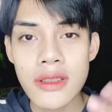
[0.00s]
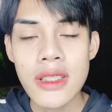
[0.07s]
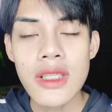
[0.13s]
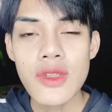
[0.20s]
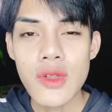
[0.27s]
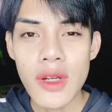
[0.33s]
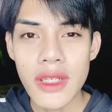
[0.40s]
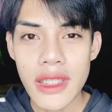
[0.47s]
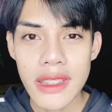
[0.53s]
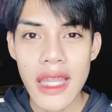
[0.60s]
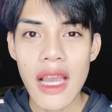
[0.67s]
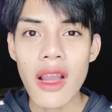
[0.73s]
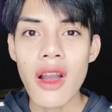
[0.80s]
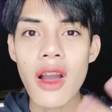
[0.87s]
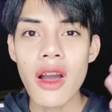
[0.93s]
งช่วงนี้ต้า
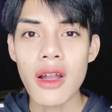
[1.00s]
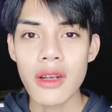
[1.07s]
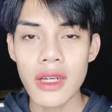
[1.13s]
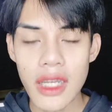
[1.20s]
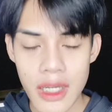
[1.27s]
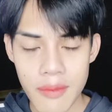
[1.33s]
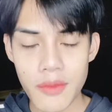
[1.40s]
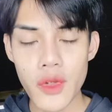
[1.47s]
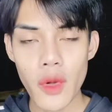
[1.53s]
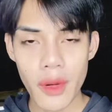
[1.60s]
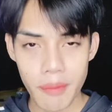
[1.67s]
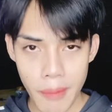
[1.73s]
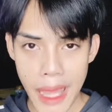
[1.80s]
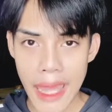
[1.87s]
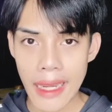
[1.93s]
ก็เริ่มนวด
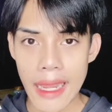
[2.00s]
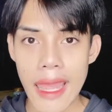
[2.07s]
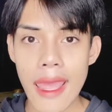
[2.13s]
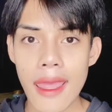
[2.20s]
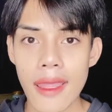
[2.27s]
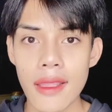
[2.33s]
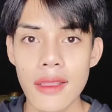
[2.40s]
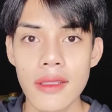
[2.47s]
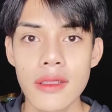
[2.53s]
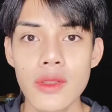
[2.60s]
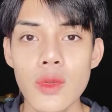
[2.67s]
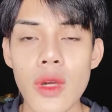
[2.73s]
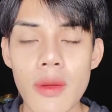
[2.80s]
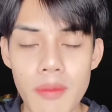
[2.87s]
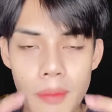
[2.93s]
ปากและน
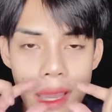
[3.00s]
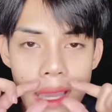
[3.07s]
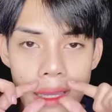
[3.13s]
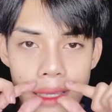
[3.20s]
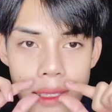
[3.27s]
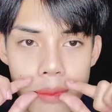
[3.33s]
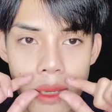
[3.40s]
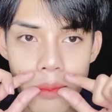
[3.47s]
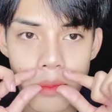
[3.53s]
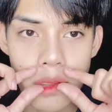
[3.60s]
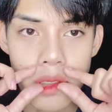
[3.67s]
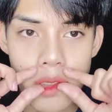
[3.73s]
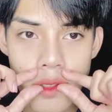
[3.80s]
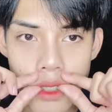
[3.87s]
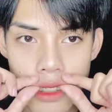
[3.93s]
วดปากให้แบบ
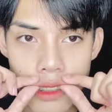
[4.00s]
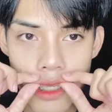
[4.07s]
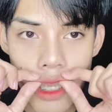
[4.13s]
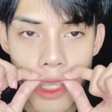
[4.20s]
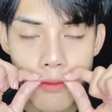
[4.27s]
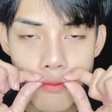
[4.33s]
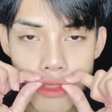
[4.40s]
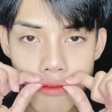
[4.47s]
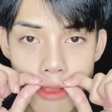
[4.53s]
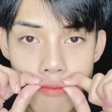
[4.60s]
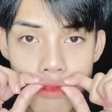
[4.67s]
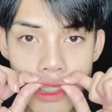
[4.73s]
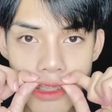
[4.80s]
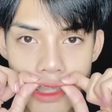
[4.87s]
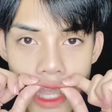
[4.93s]
ให้มันไม่
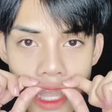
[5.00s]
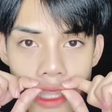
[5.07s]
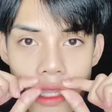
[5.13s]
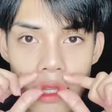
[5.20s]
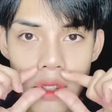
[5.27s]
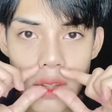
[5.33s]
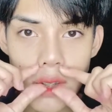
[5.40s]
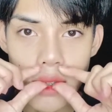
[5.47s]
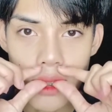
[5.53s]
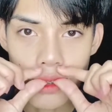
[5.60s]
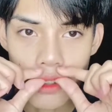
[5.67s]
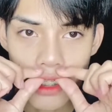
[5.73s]
เป็นไตอะนึกออกไหม